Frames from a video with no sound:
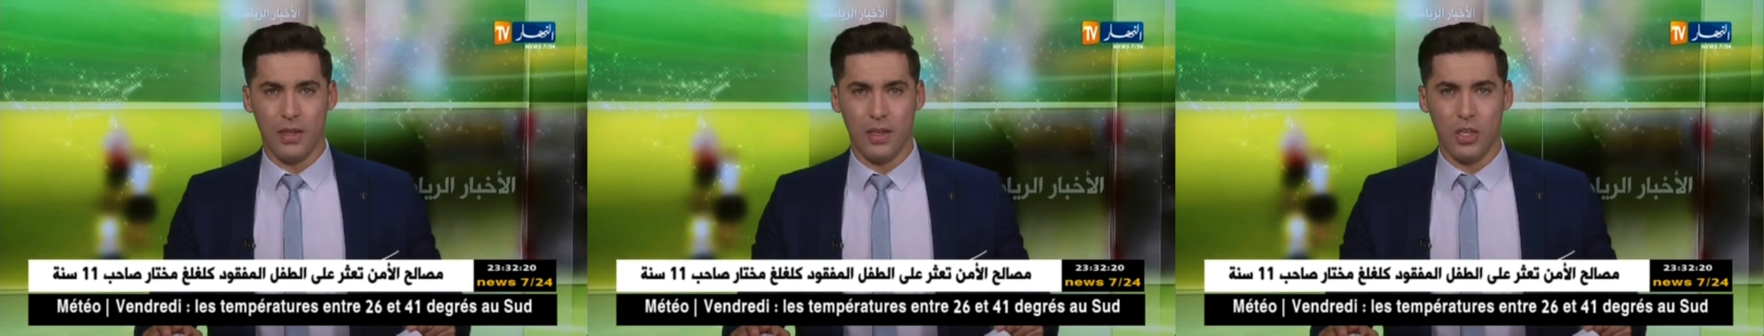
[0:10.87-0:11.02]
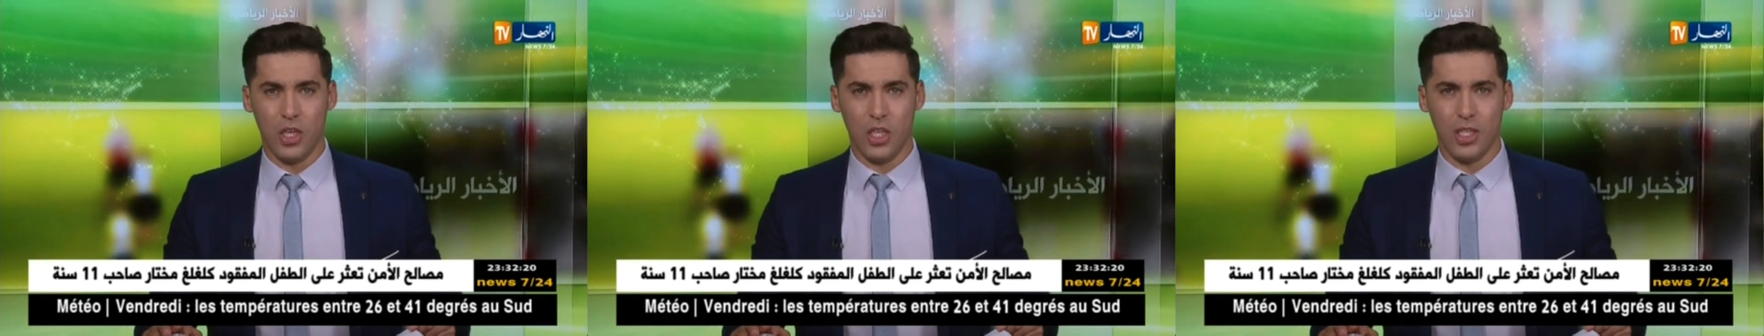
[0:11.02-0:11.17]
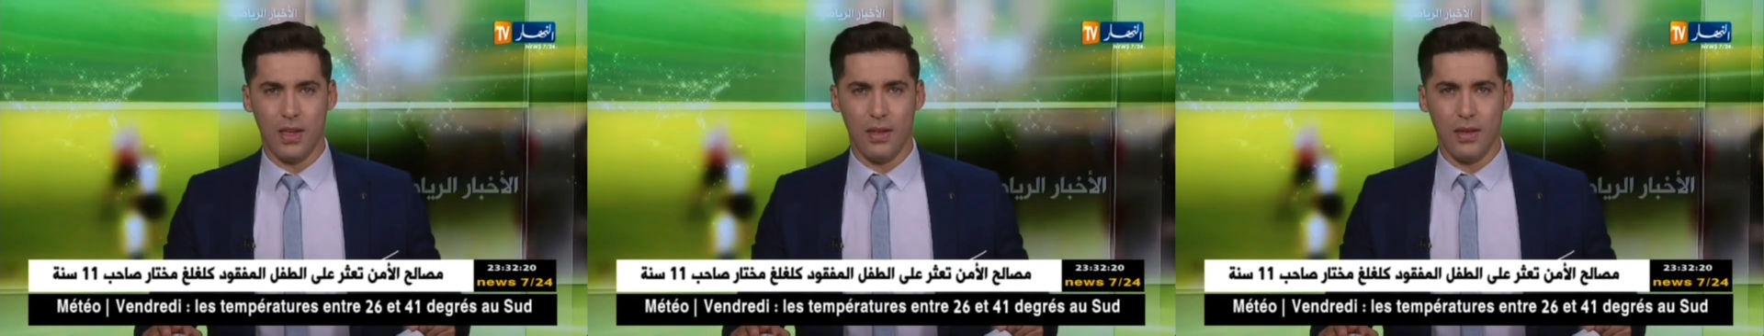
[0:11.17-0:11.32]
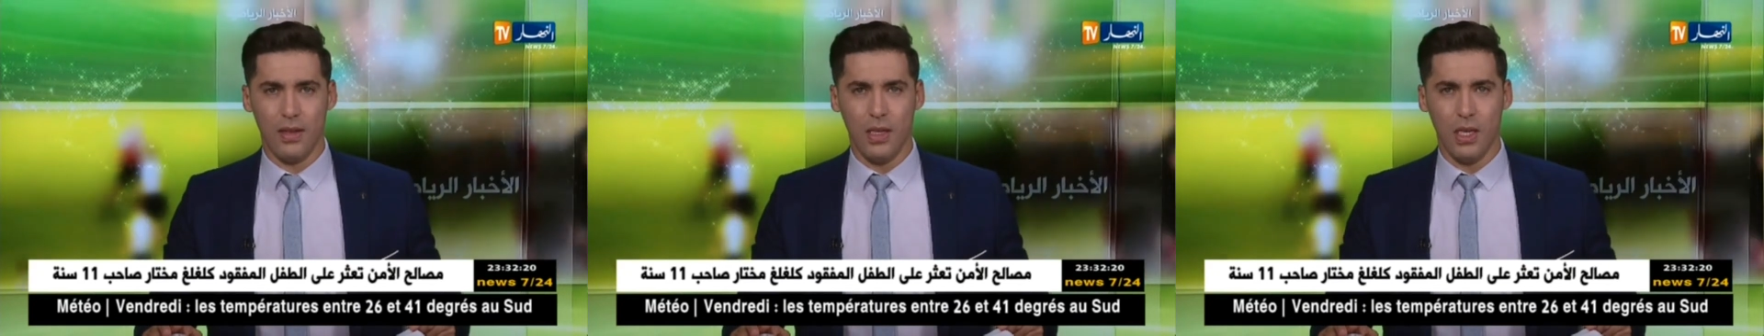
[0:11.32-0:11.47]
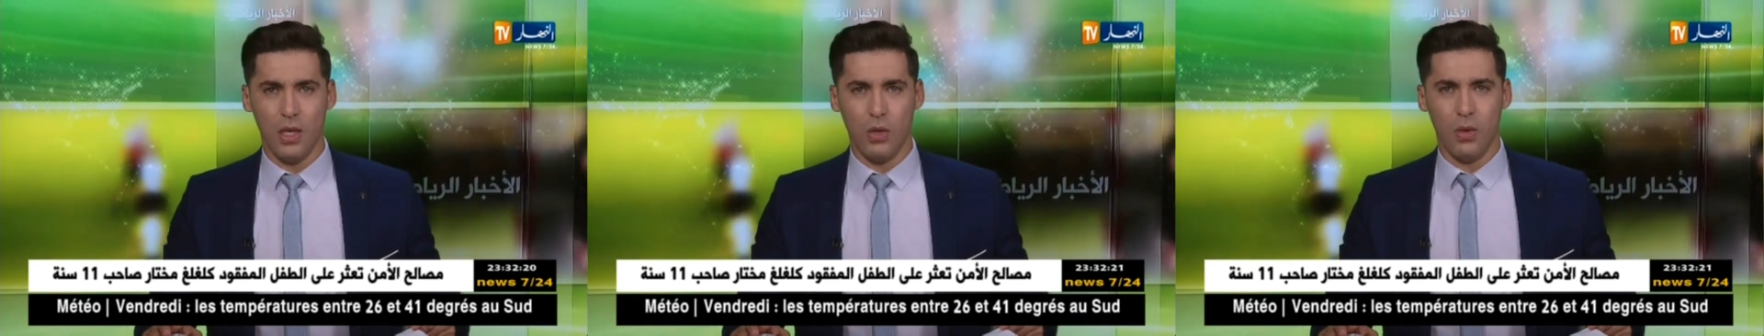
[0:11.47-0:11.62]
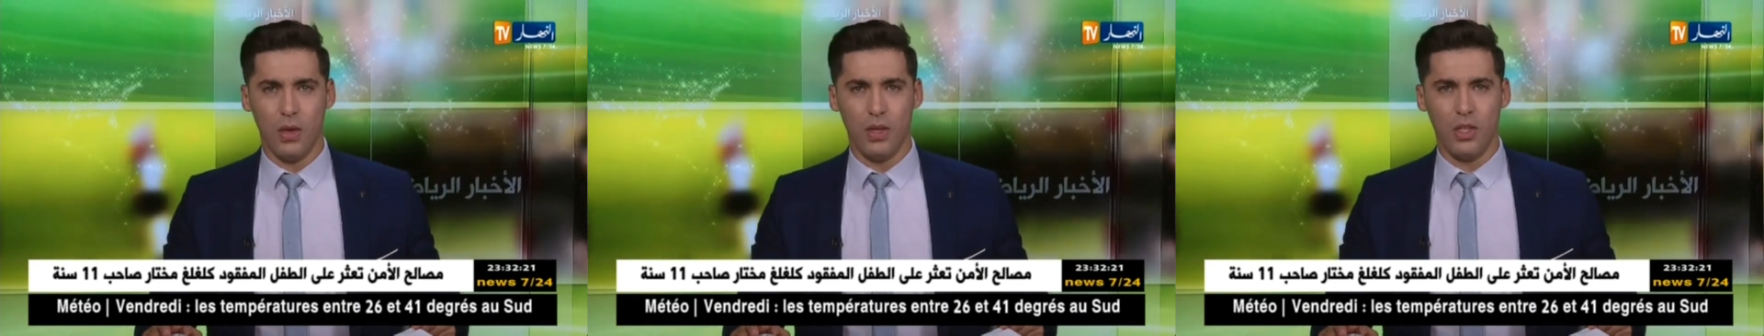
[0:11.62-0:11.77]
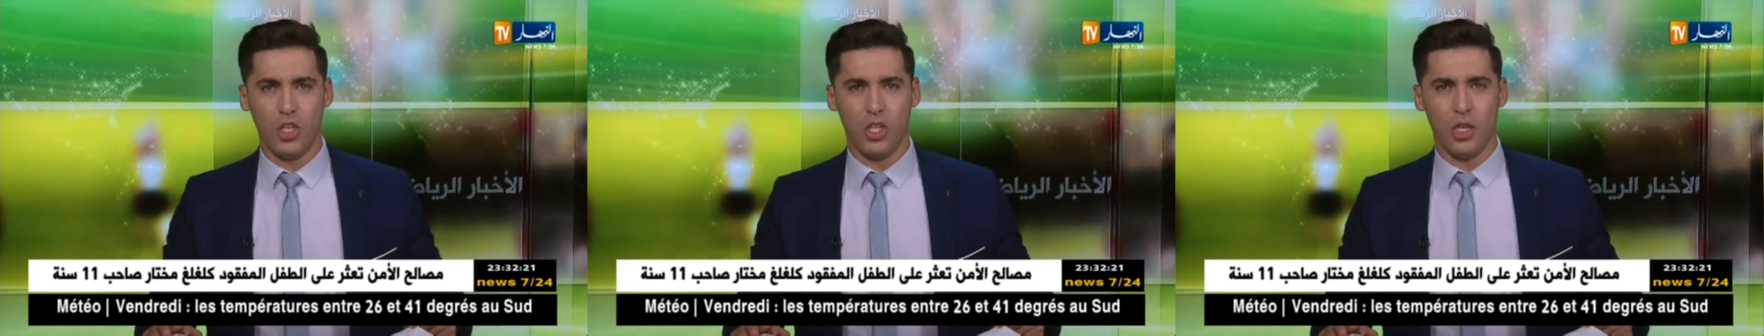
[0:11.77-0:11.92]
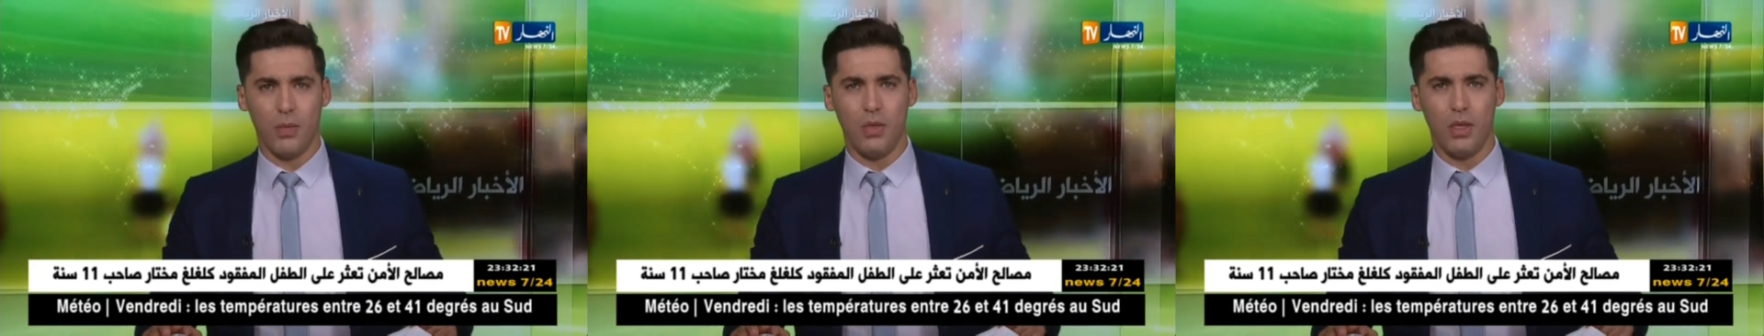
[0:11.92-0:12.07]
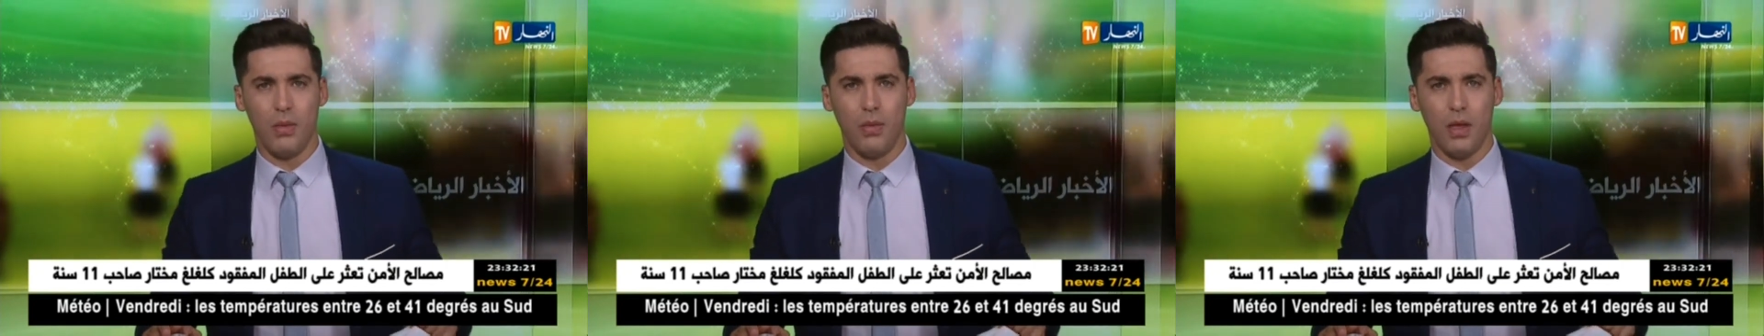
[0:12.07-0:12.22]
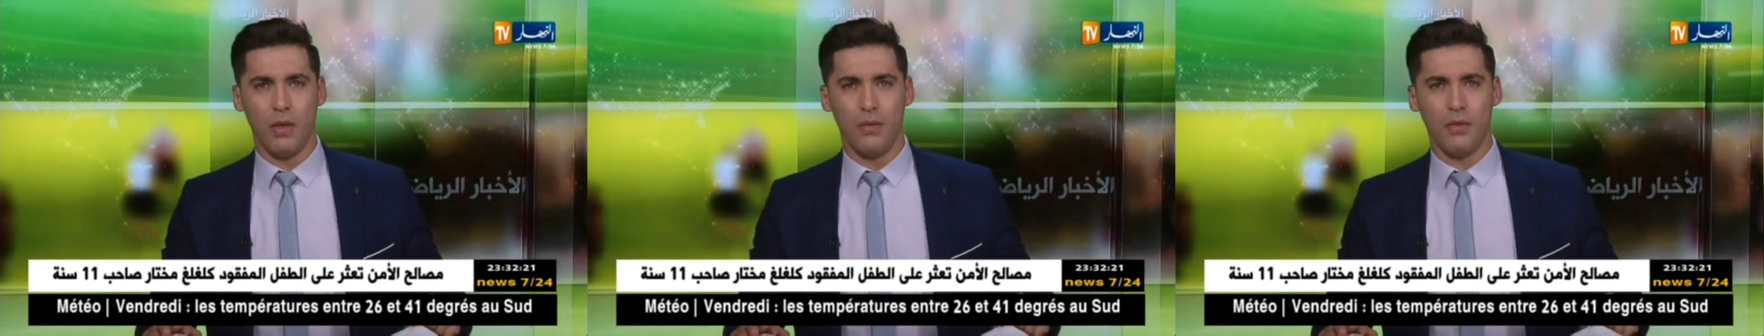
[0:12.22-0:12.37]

الجزائريه وللشبيبه